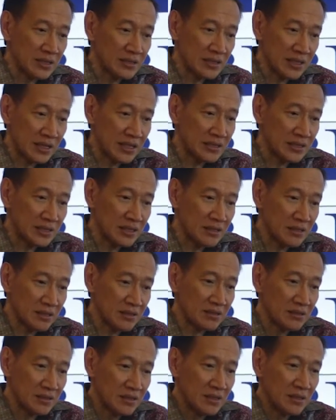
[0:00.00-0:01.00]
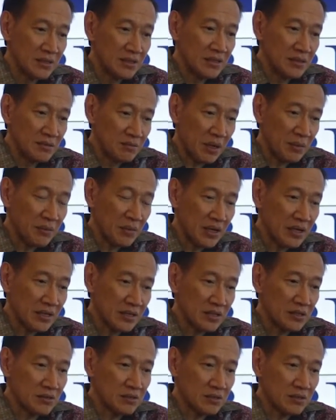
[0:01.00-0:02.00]
Saya rasa memang
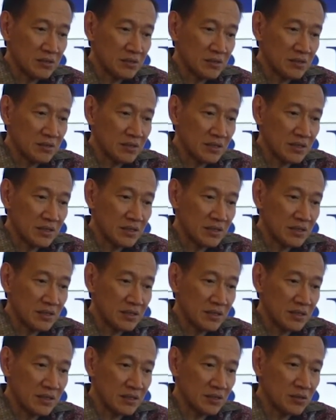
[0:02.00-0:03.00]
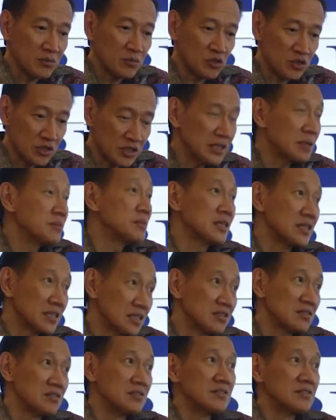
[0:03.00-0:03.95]
itu itu musinya begitu.